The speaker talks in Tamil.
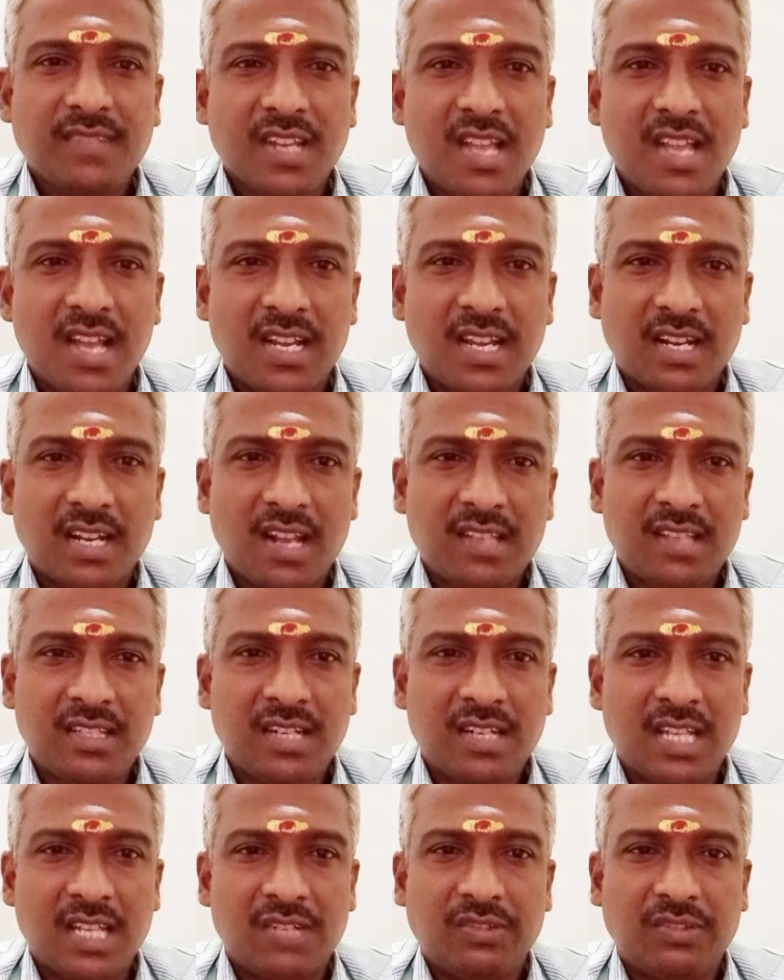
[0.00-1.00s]
அங்கே
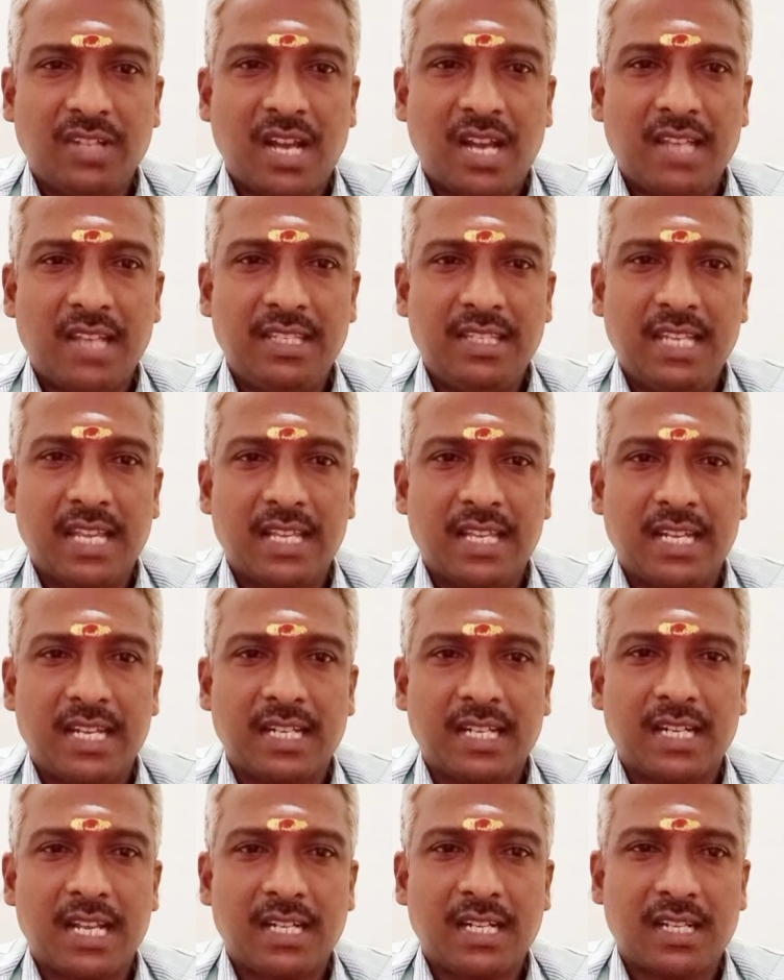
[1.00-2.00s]
ராசிநாதன் வந்து ஆட்சியாக தான்
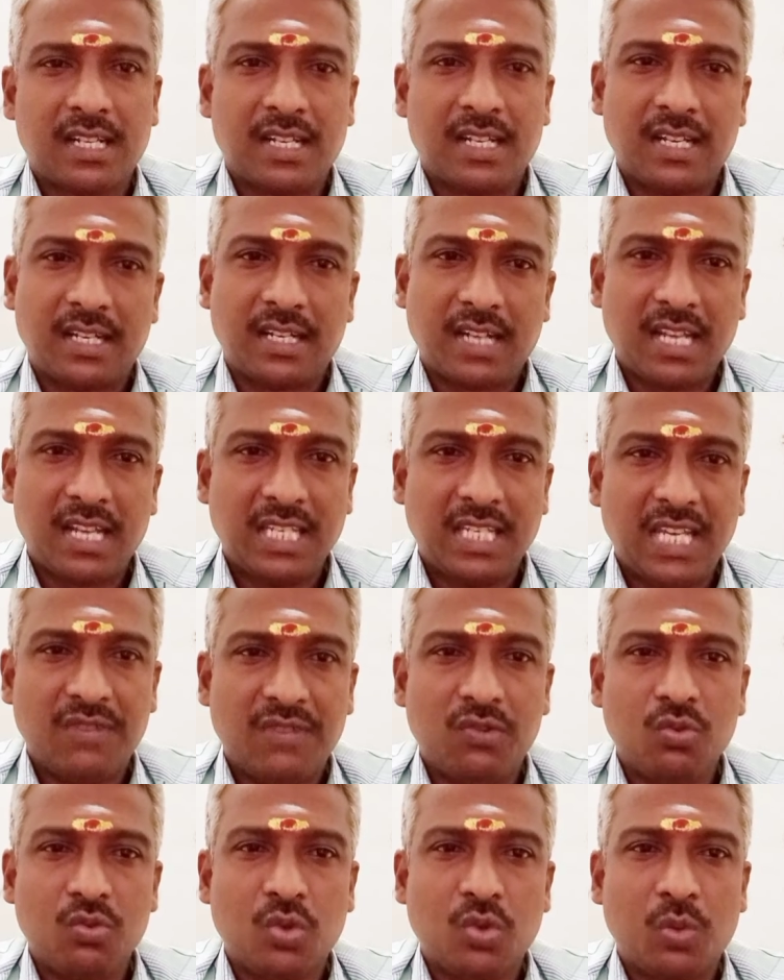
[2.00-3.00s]
இருக்கிறார்
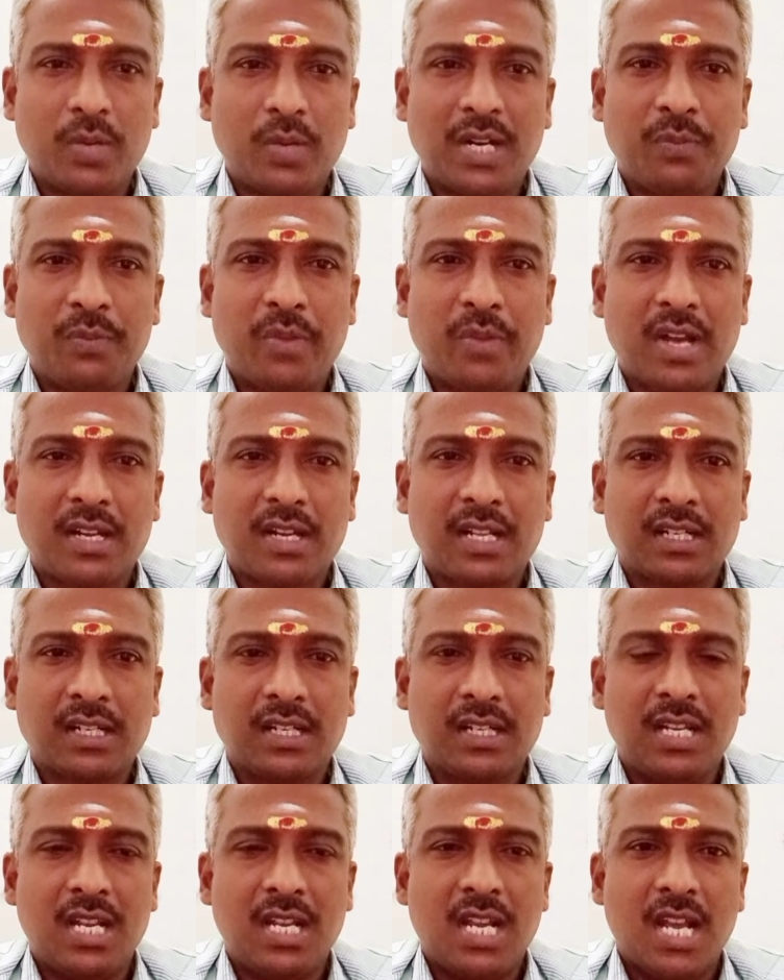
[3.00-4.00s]
ராசியவும் குரு பகவான் பார்க்குறார்
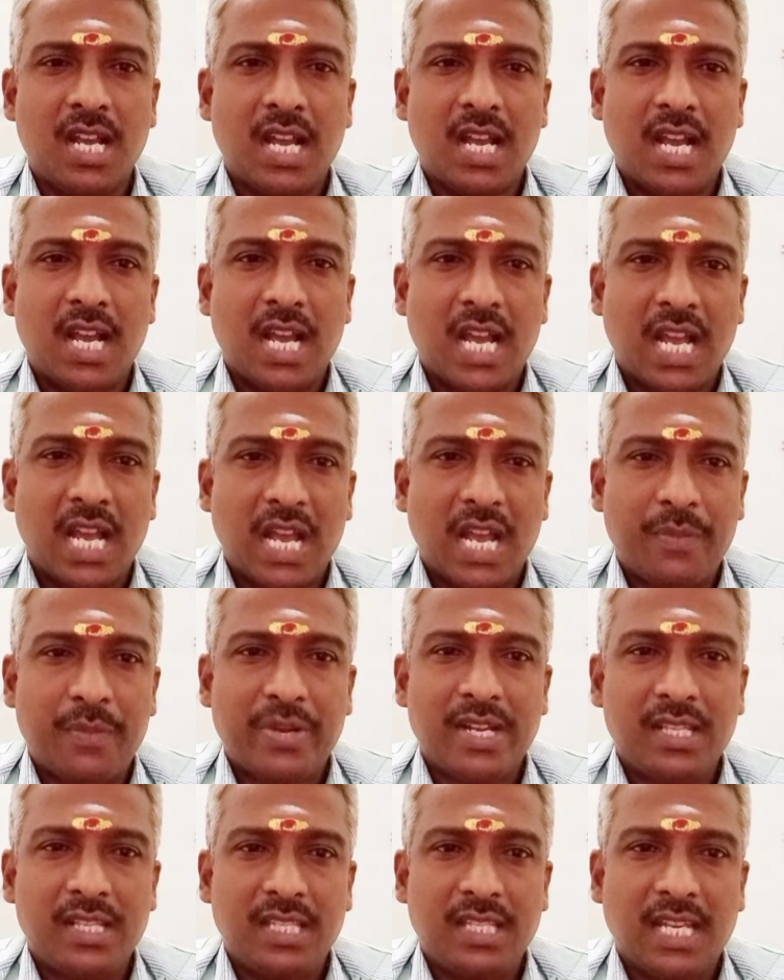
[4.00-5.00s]
அப்போ
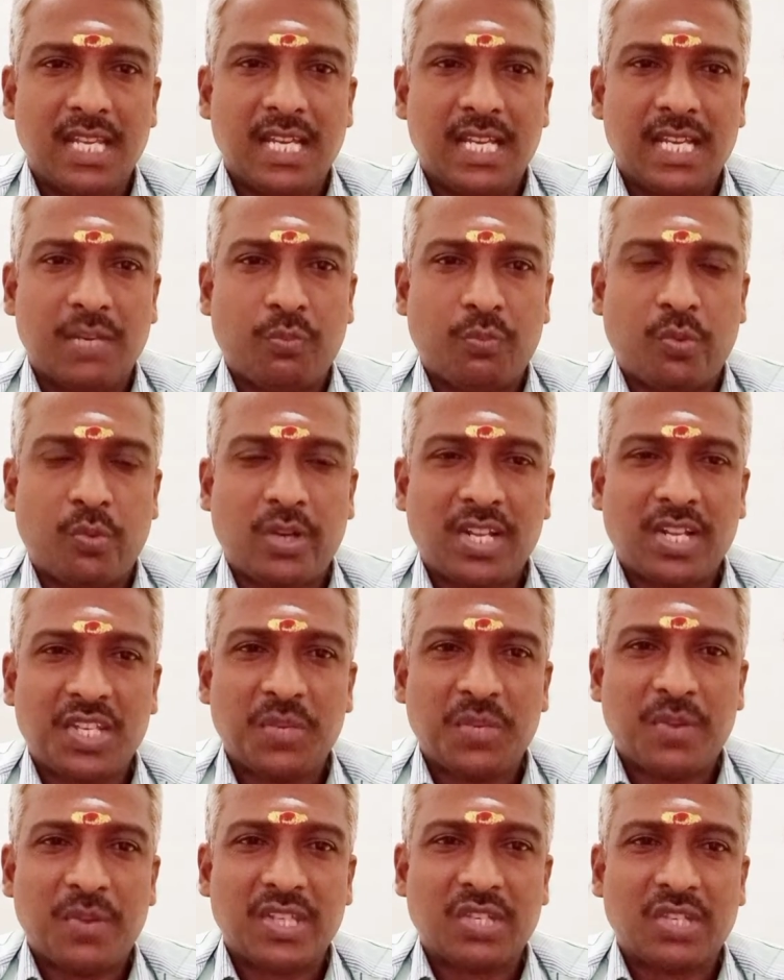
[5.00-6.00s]
இந்த
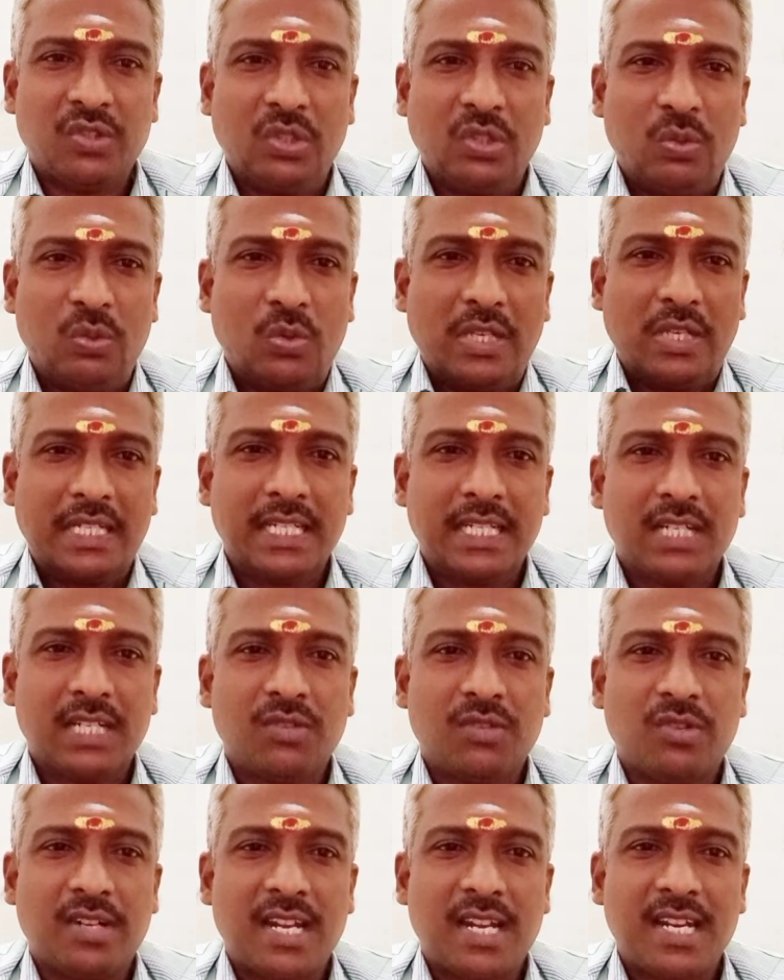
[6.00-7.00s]
புரட்டாசி மாதம் வந்து உங்களுக்கு
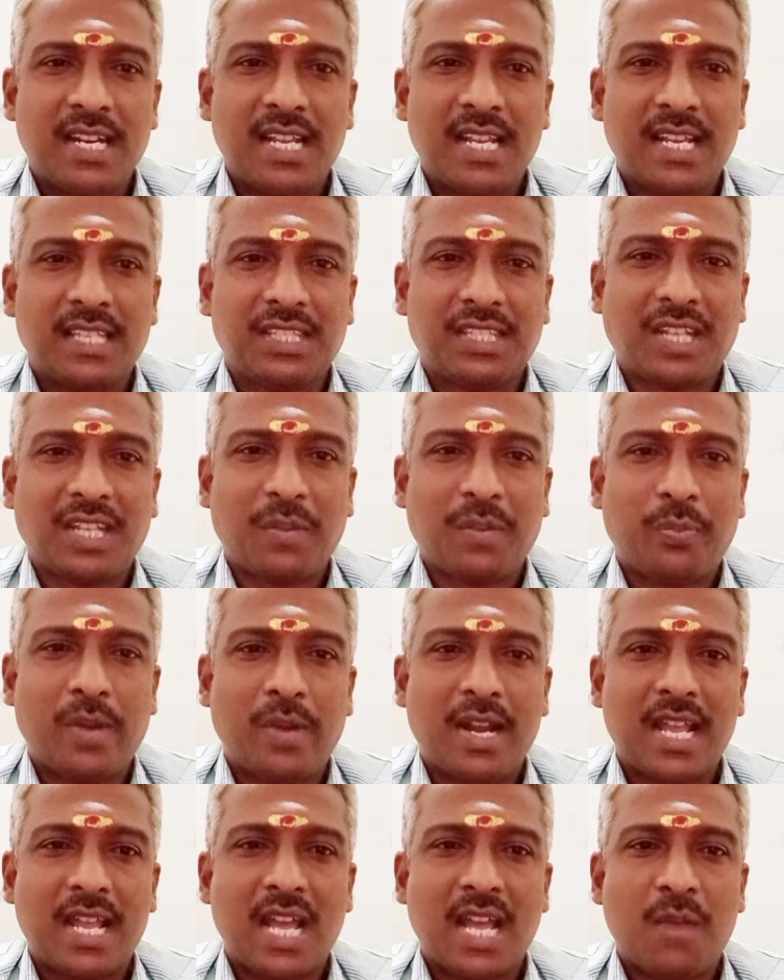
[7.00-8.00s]
ஒரு நல்ல
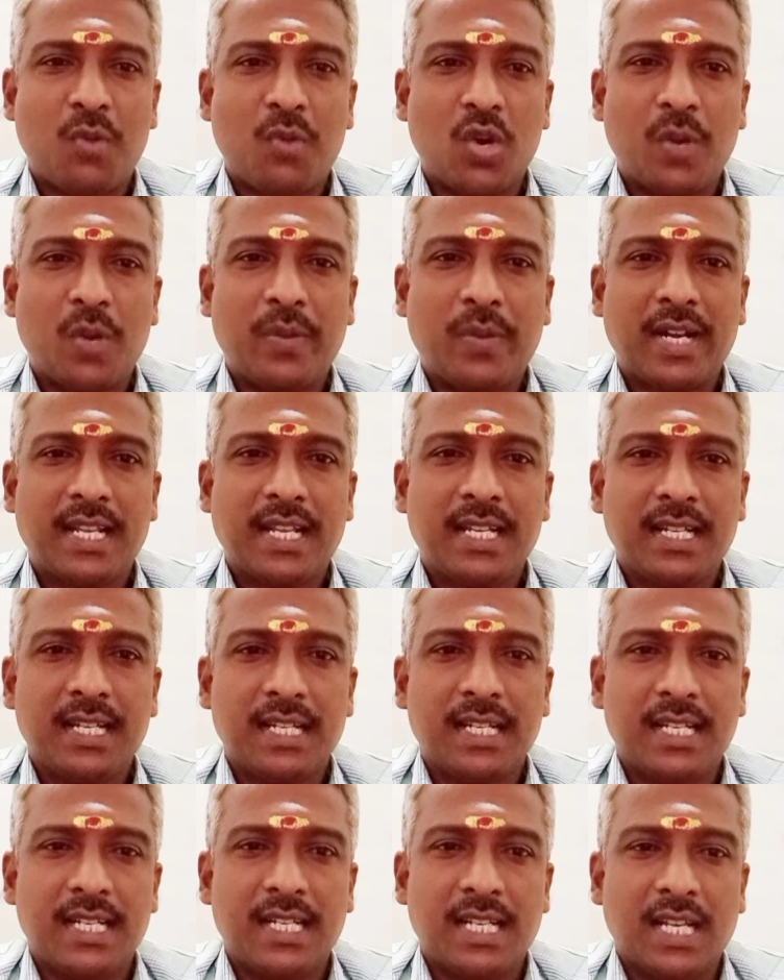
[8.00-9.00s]
சிறப்பான அமோகமான
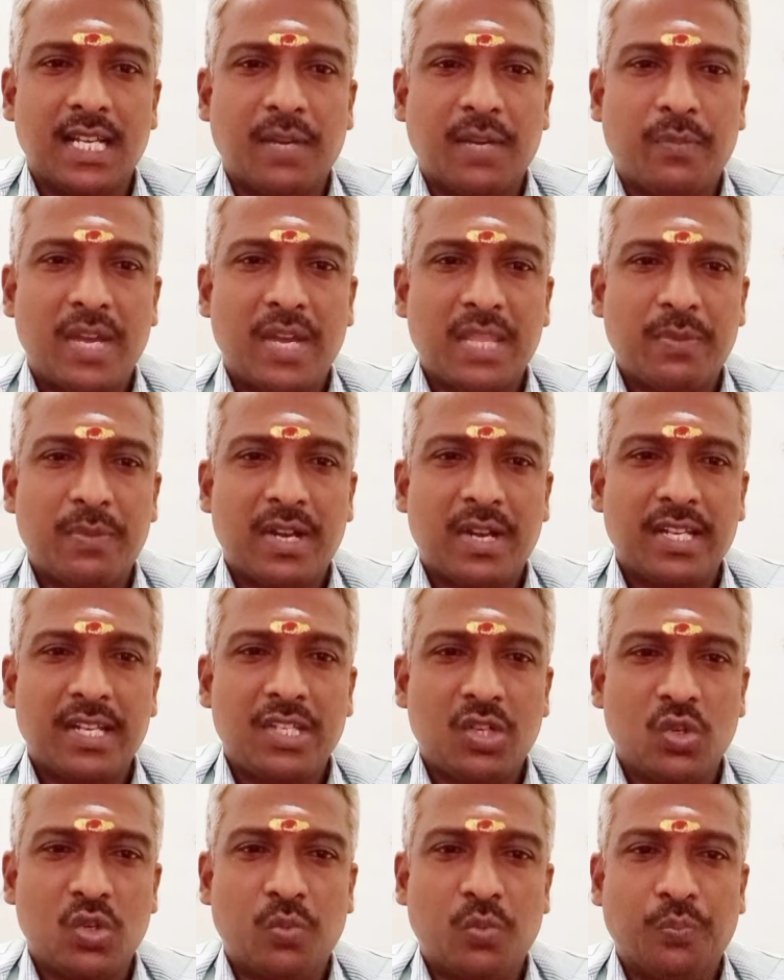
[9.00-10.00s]
மாதமாக
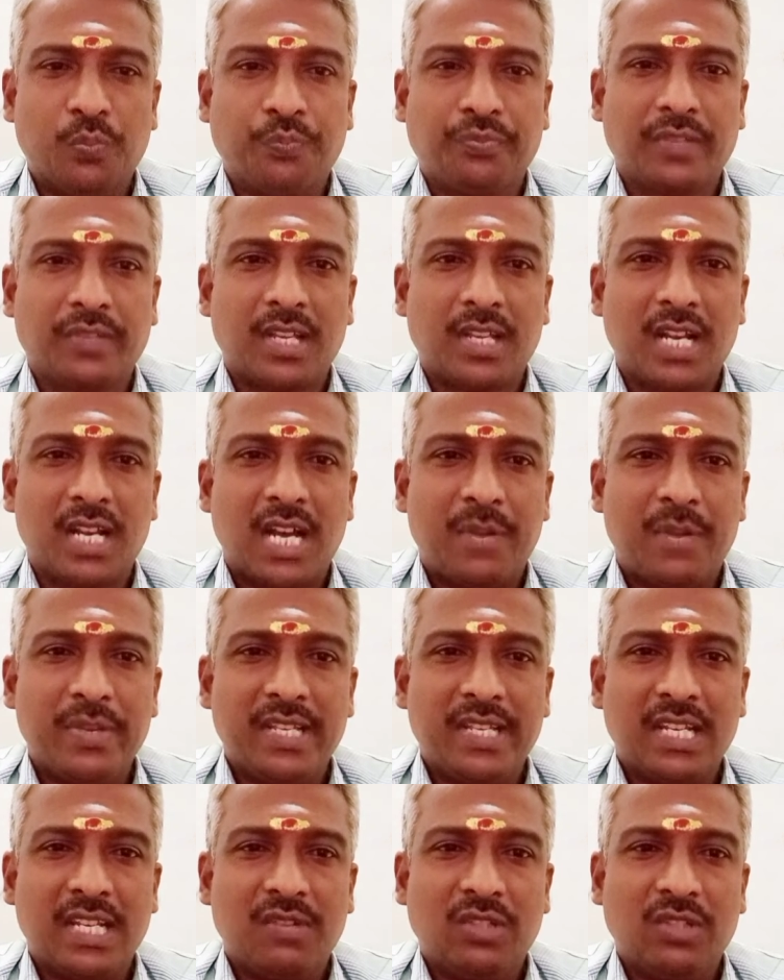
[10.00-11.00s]
இருக்கும்
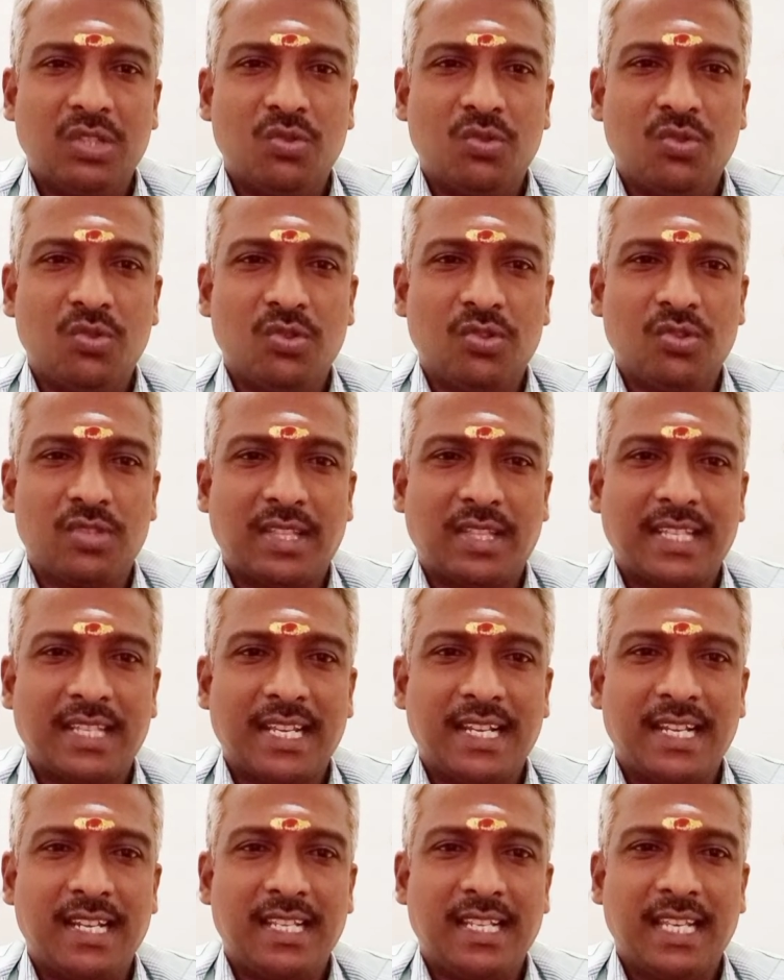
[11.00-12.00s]
அப்படிங்கிறத வந்து ஒன்றும்
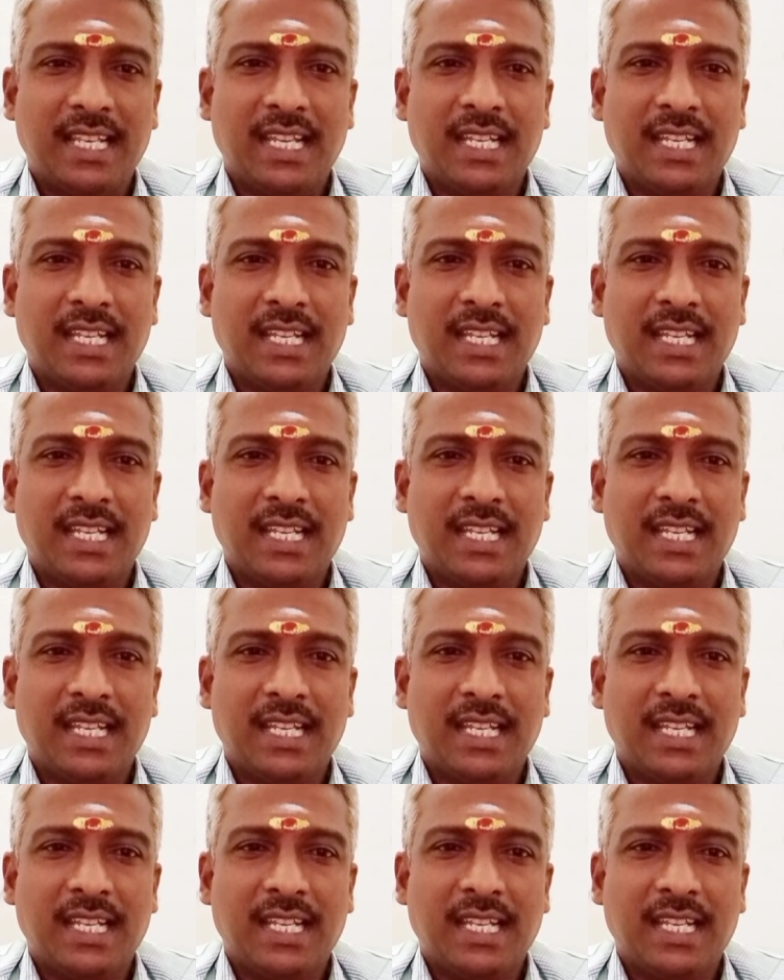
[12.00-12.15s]
சந்தேகம் இல்லைங்க